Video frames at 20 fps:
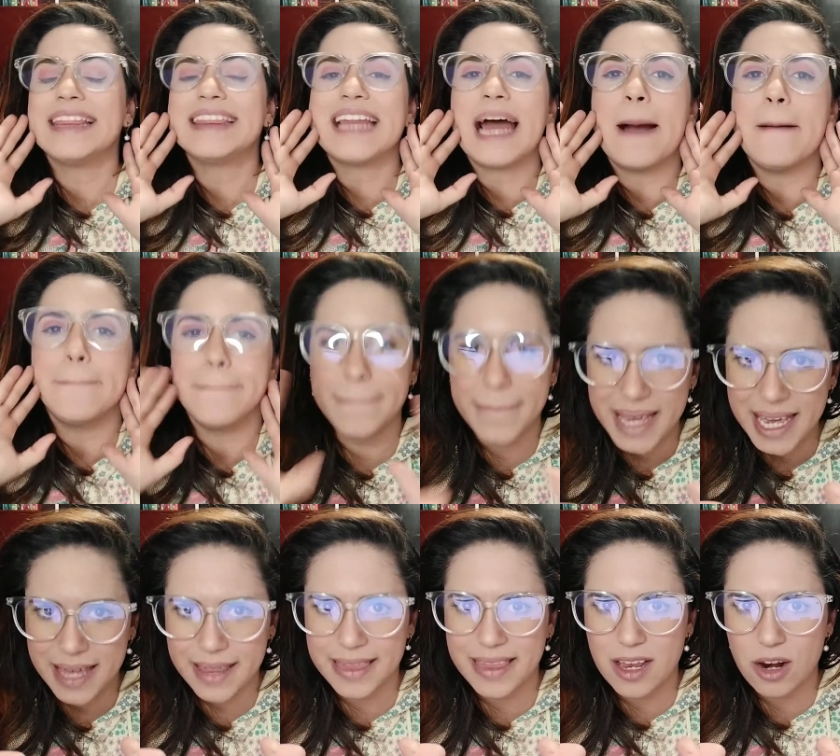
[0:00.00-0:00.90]

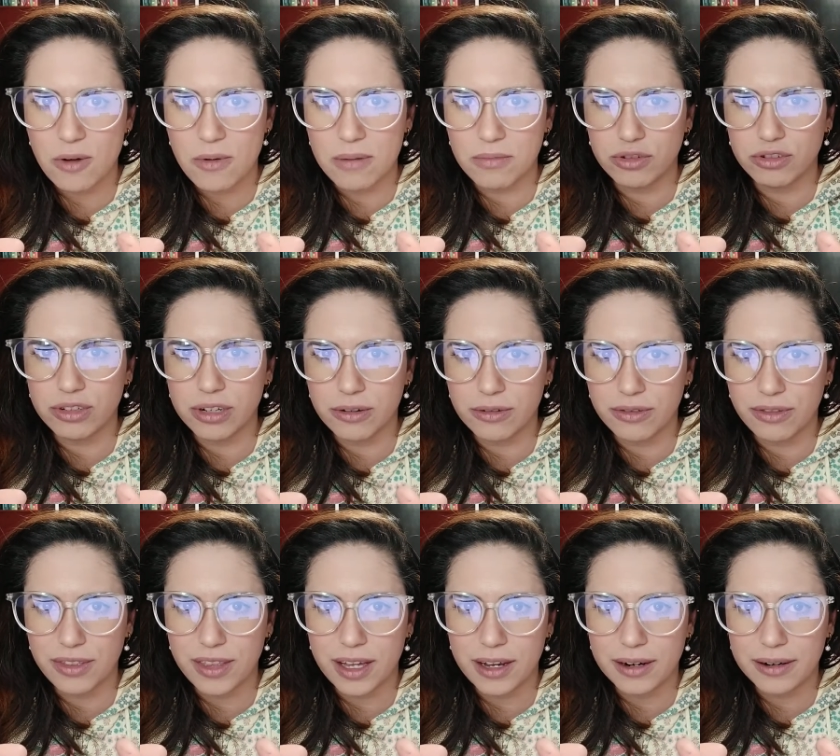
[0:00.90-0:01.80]
también te lo vamos a
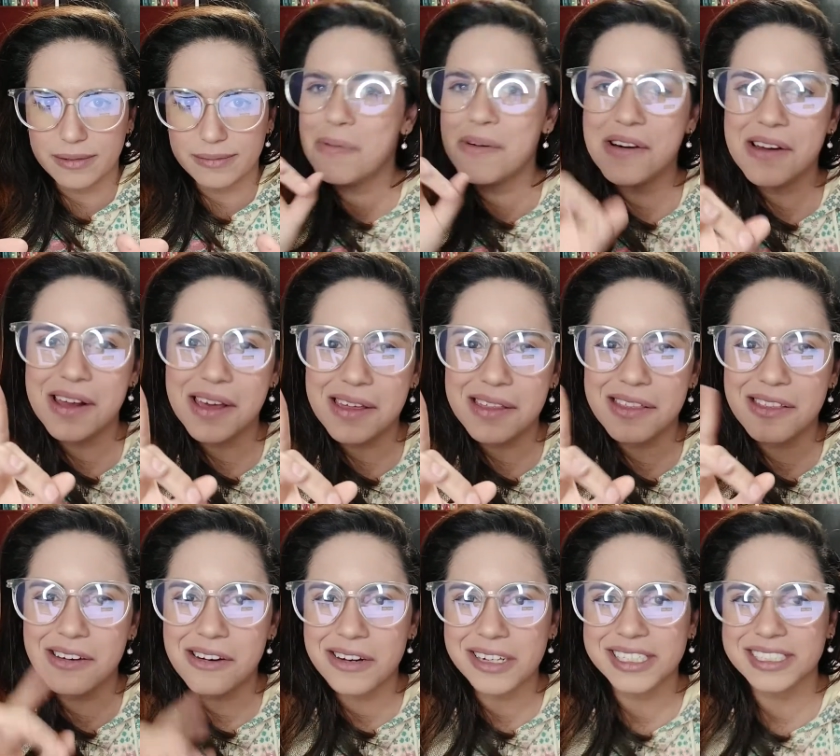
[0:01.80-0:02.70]
contar. Por
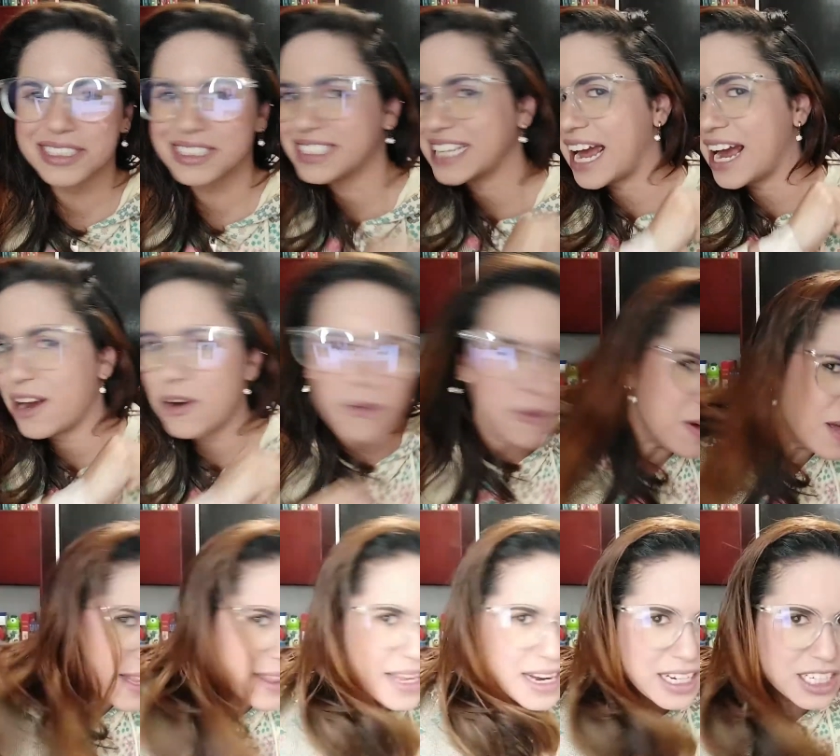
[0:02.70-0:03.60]
eso,
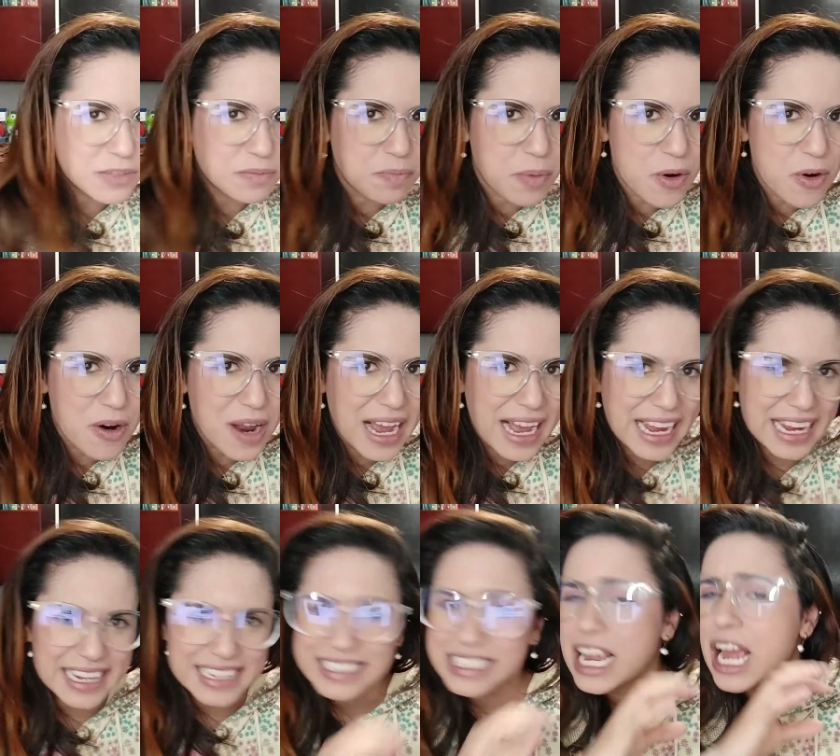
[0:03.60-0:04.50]
sacúdete las
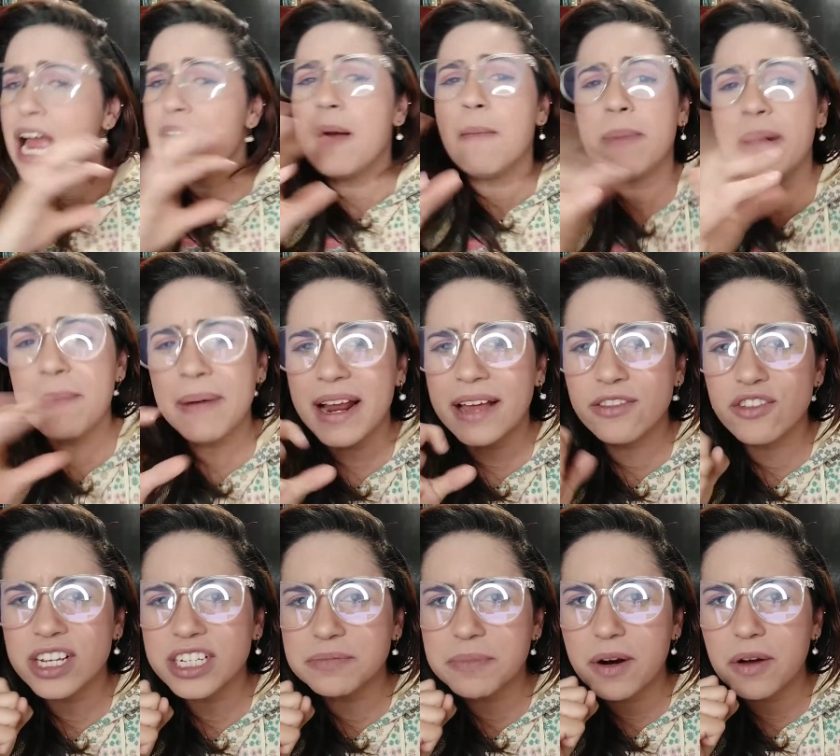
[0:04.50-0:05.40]
pulgas,
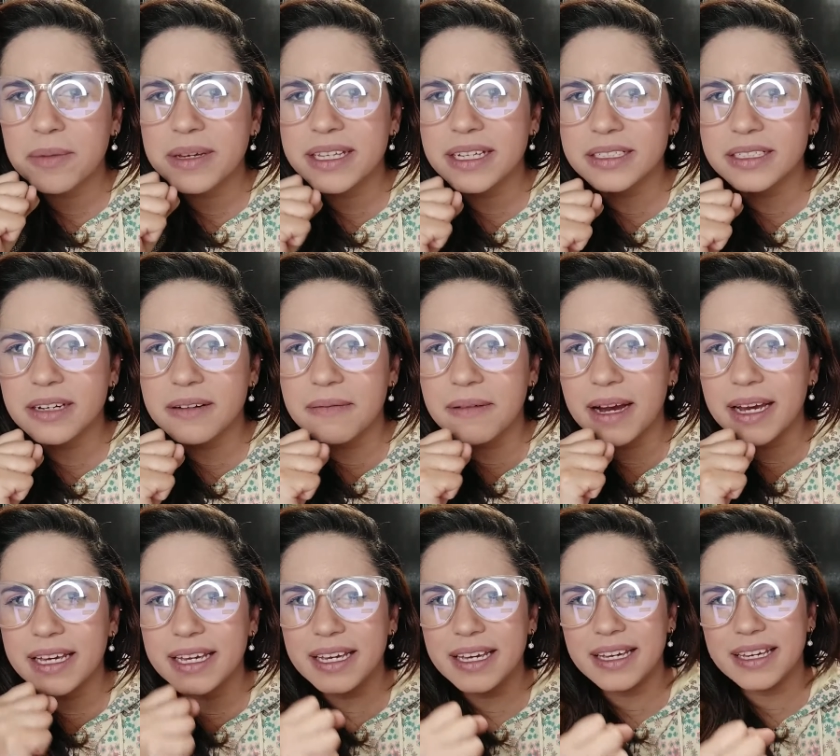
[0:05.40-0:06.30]
prepárate unas palomitas de
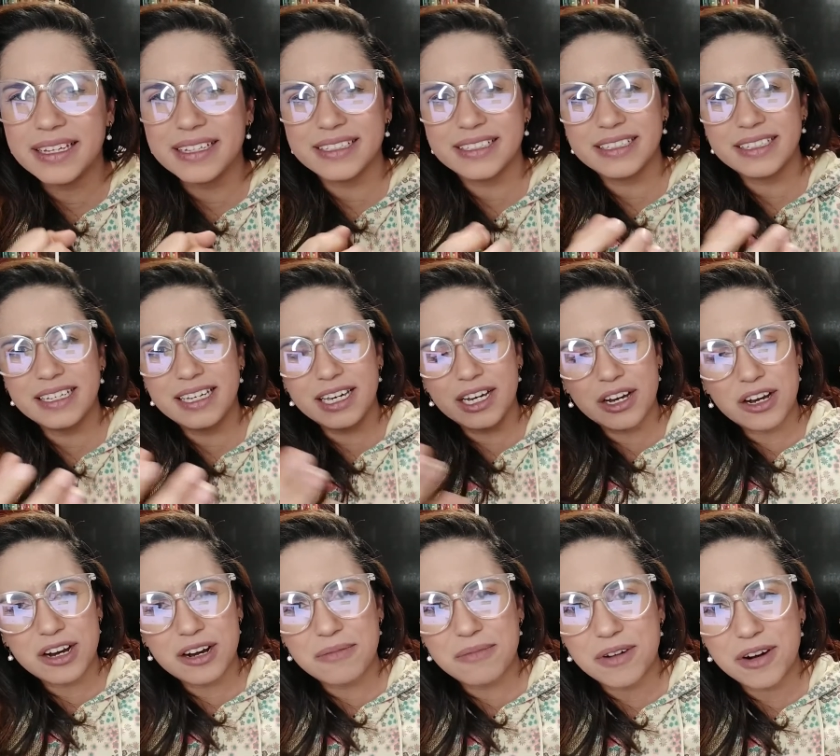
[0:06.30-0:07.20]
maíz y,
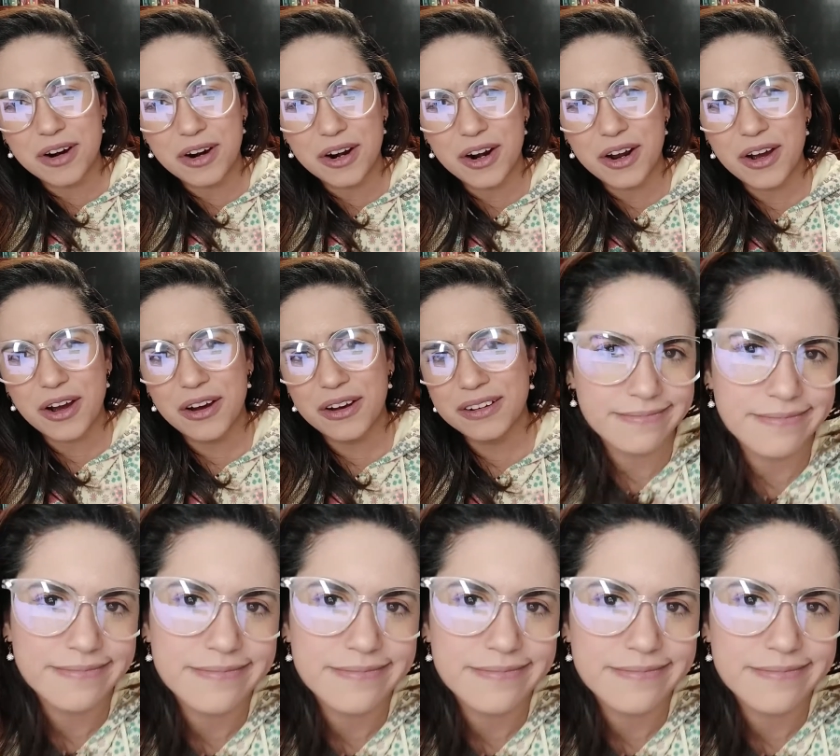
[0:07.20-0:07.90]
como no,